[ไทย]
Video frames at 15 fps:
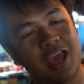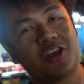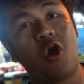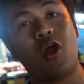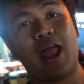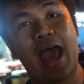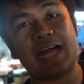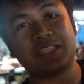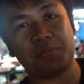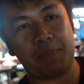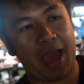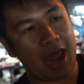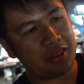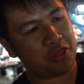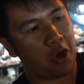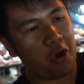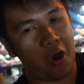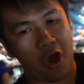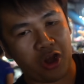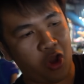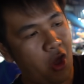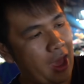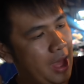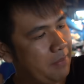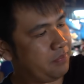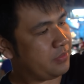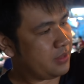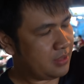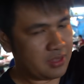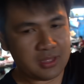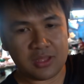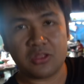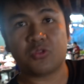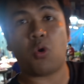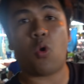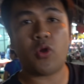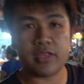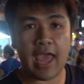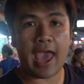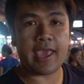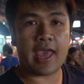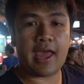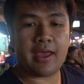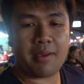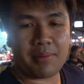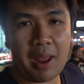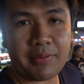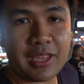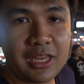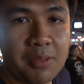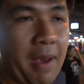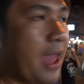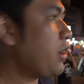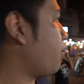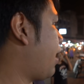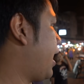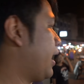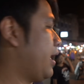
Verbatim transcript: กองละห้าสิบาทสองกองร้อยครับ ตัวโคตรใหญ่อะไปทำกินที่บ้านดีกว่า